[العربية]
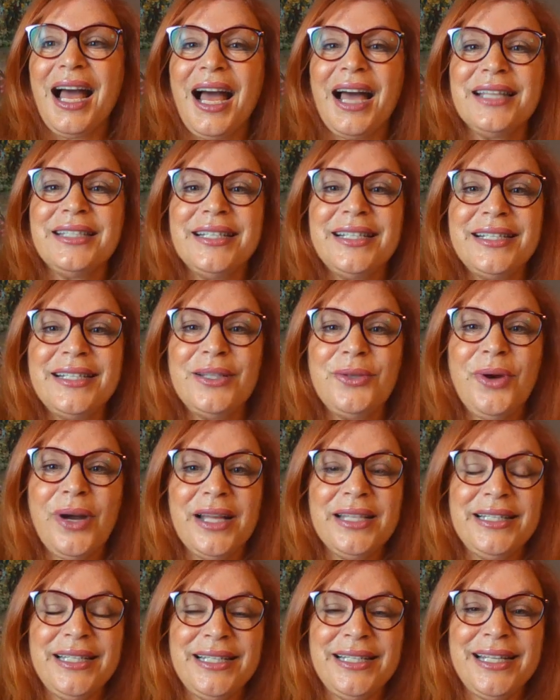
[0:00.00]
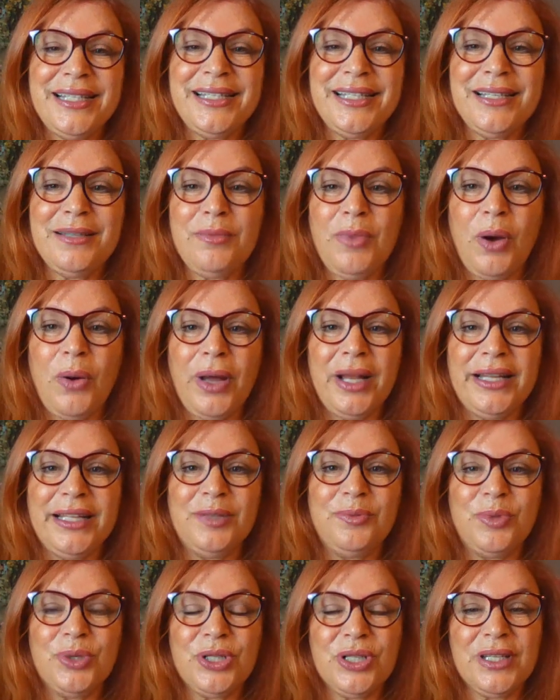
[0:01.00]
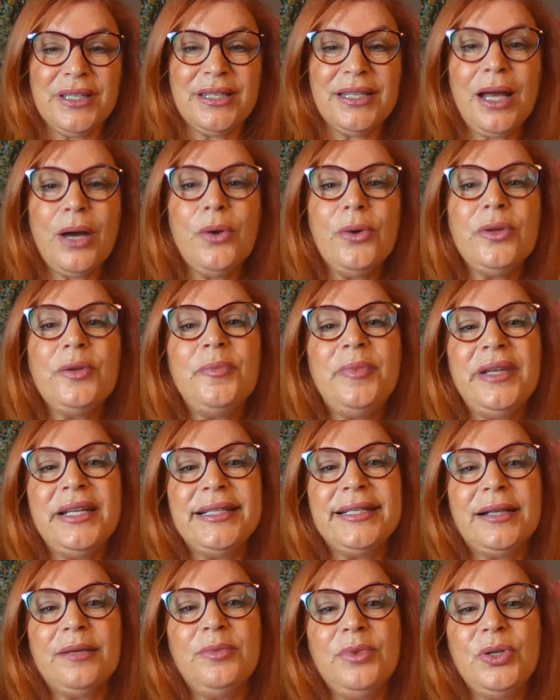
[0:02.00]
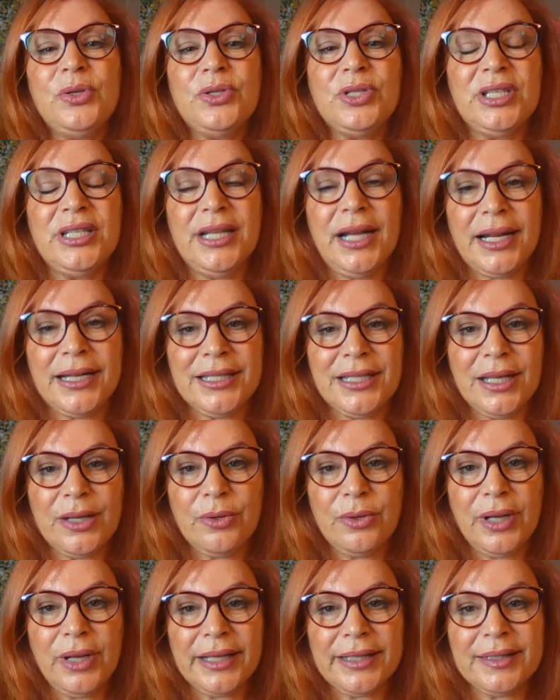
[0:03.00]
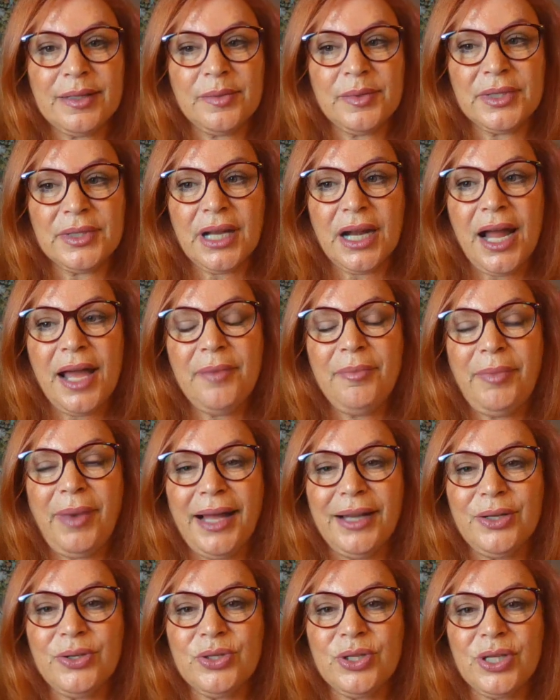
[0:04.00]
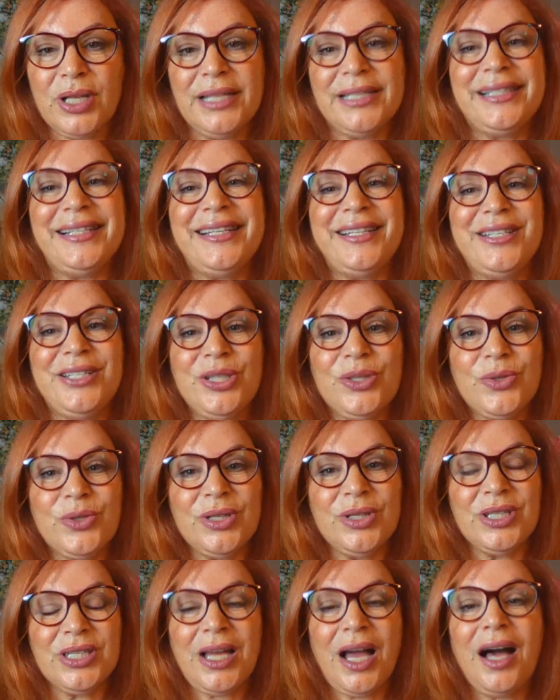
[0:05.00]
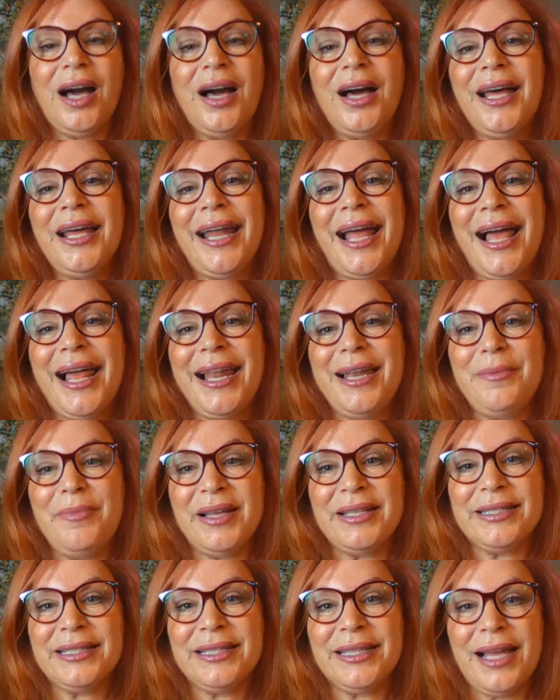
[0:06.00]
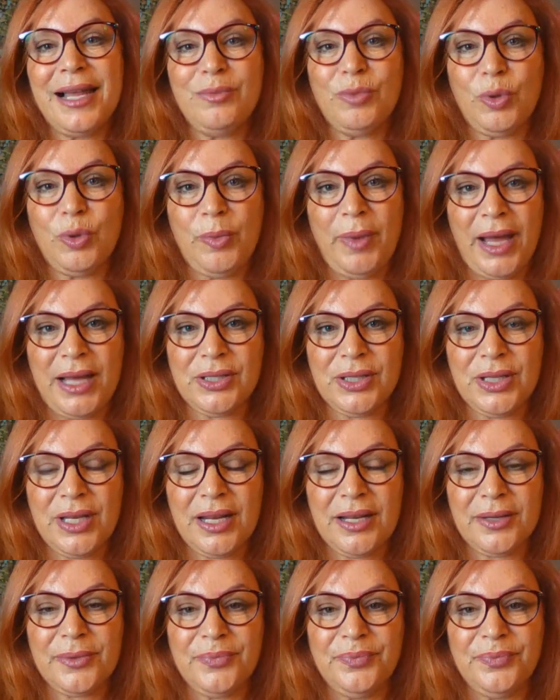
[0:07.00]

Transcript: عزيزي وعزيزتي مواليد برج الثور بليز اعملوا اشتراك شير ولايك سبسكرايب على الجرس ليجيكم اشعار البث المباشر